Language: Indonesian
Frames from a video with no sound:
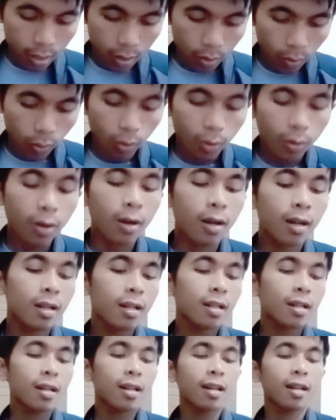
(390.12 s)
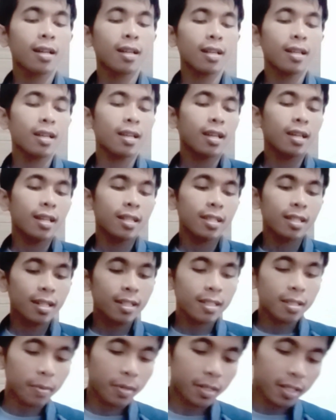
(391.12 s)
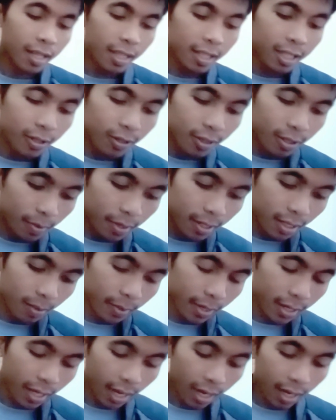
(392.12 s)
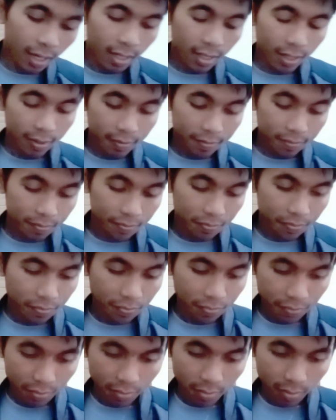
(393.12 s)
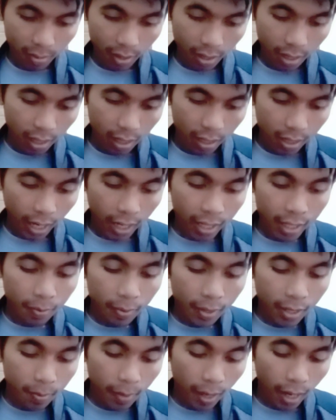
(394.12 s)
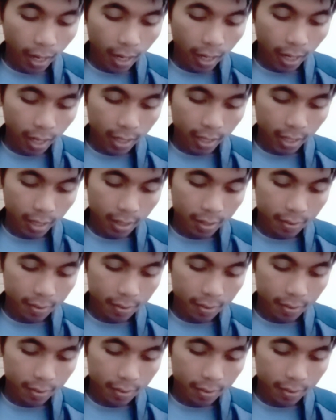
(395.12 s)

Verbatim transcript: Oh, jadi seperti itu teman-teman ya kan diberi makan ya